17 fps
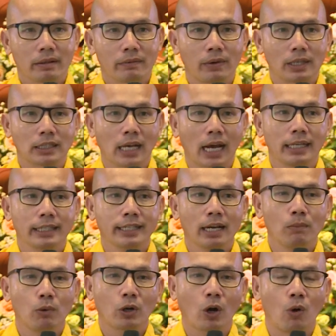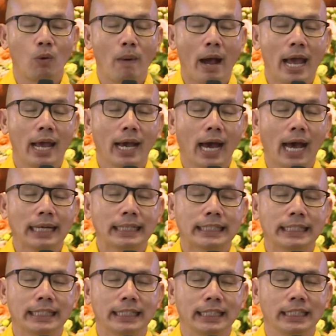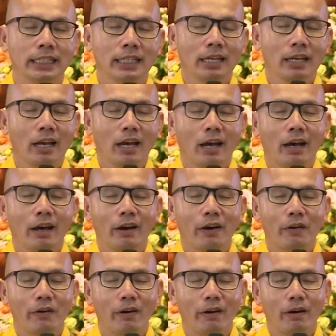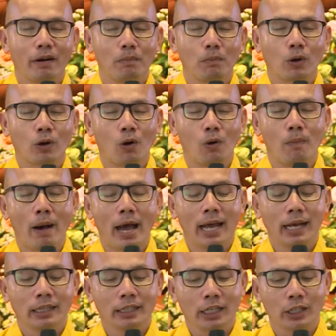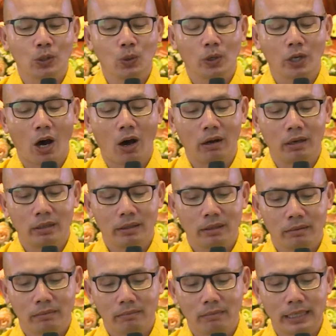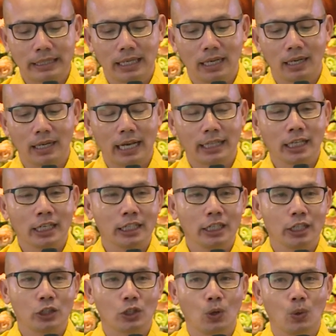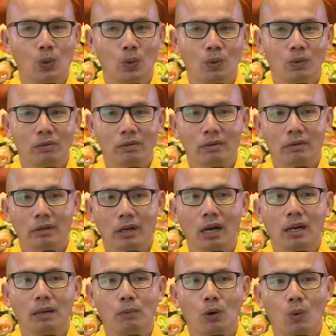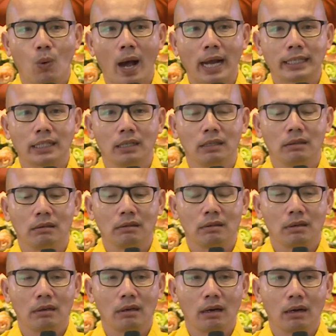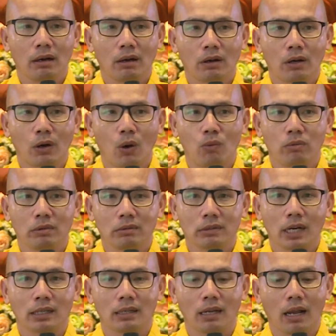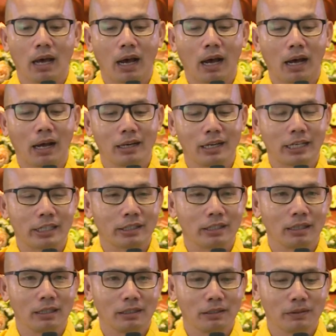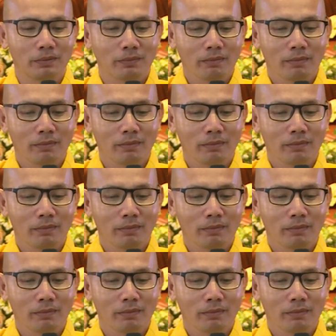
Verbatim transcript: Và tại sao một cậu bé ăn chơi, một cậu bé thích đua đòi mà giờ lại thích đi tu? Đó là một quá trình cũng rất là lịch sử.